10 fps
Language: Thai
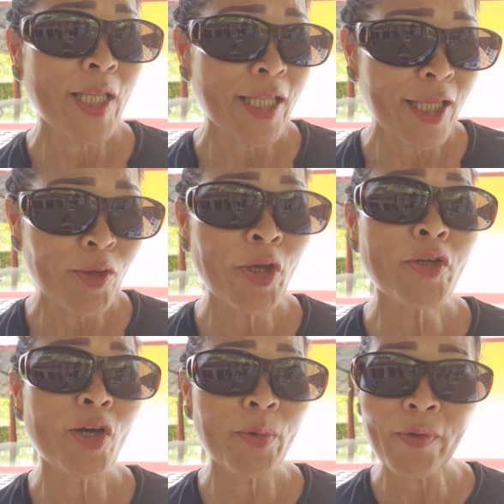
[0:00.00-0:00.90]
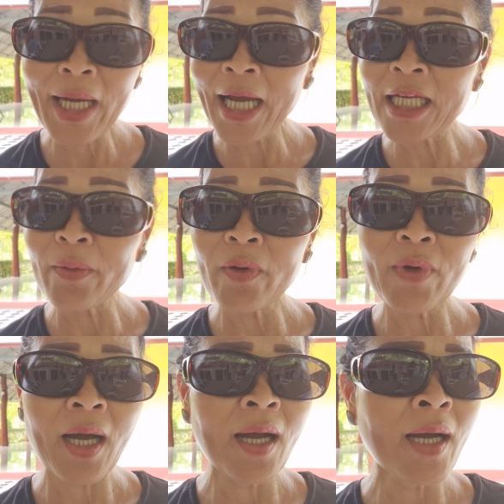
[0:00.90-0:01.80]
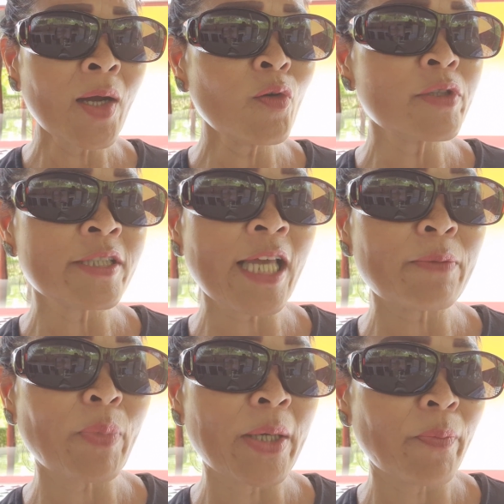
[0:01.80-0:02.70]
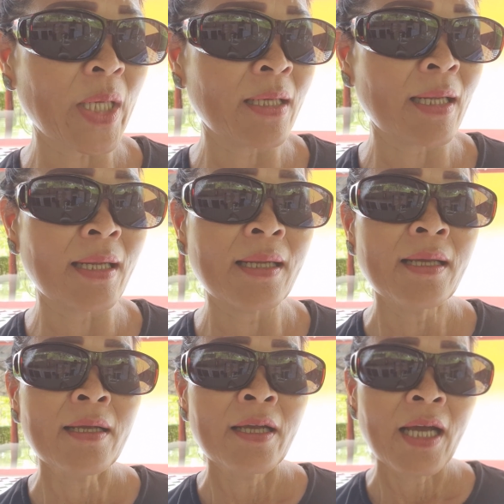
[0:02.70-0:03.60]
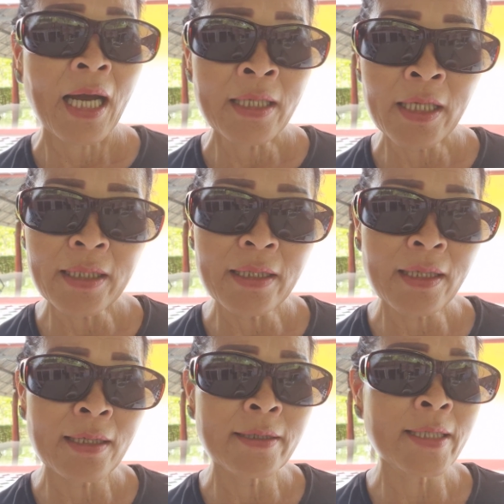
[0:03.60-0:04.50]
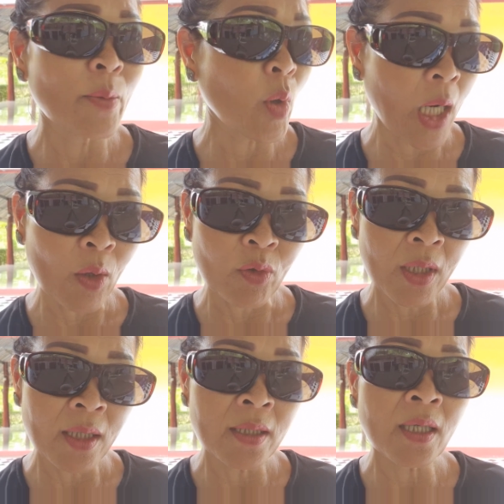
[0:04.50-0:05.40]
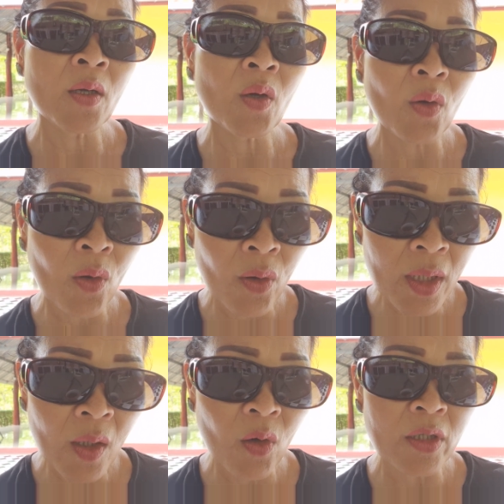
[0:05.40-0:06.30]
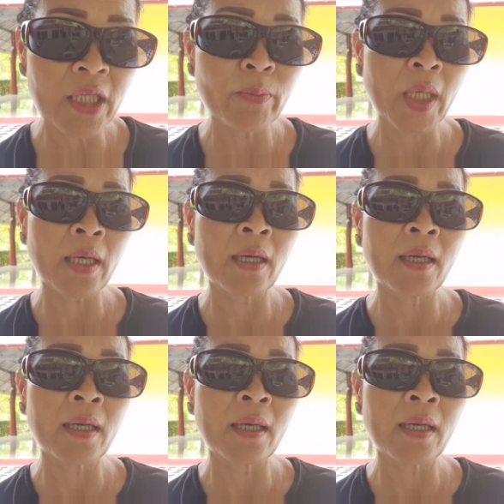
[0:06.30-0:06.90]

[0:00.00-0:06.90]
นิดๆ หน่อยๆว่าว่าอ่านแล้วพออ้าวเซดไปเป็นนนัอาทิตย์นี้ก็เอ้ยก็บเอาเด้อค่ะเอ้ยก็โกดล็อกทิมก็